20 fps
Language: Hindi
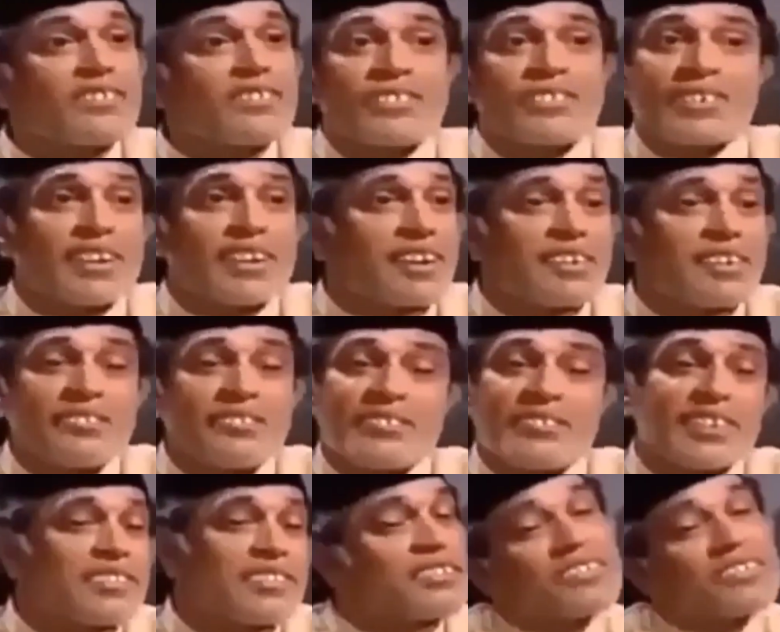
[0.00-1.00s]
बहुत मनुष्य
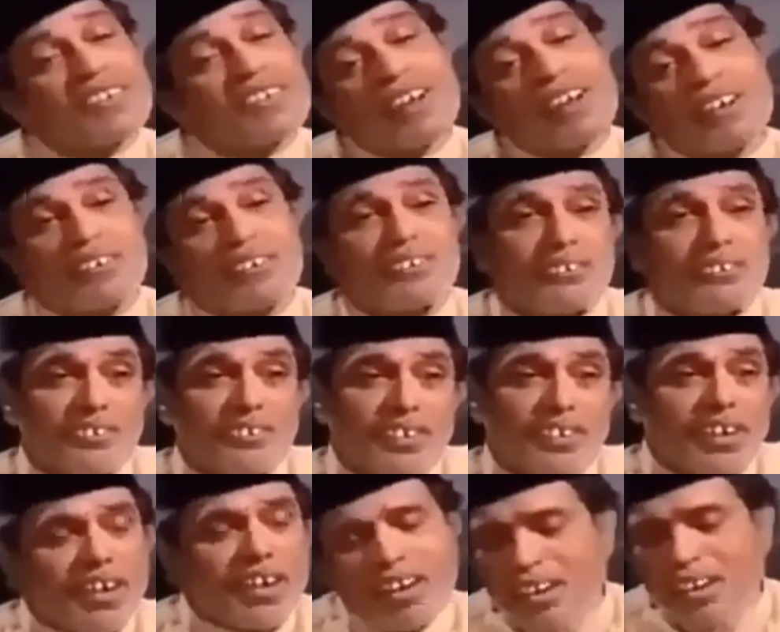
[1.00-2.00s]
लग रहे हो मत करो
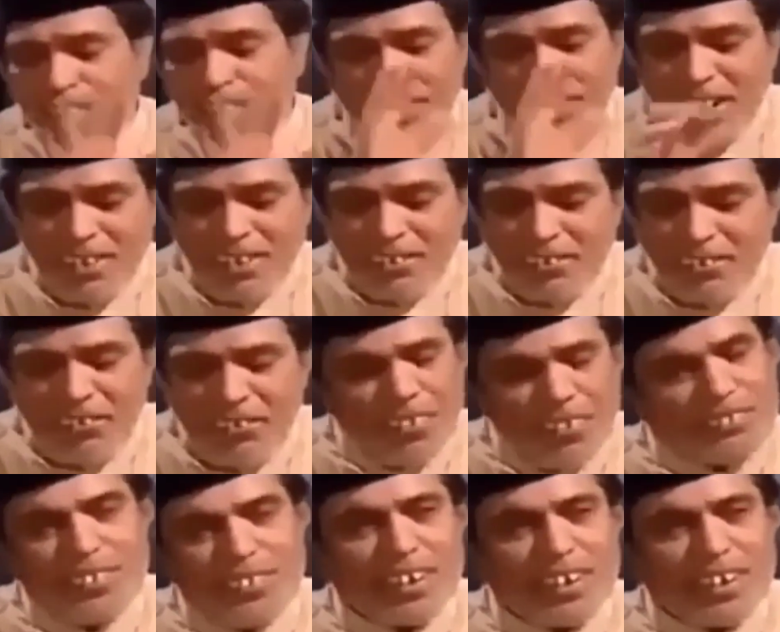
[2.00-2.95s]
रन लो रन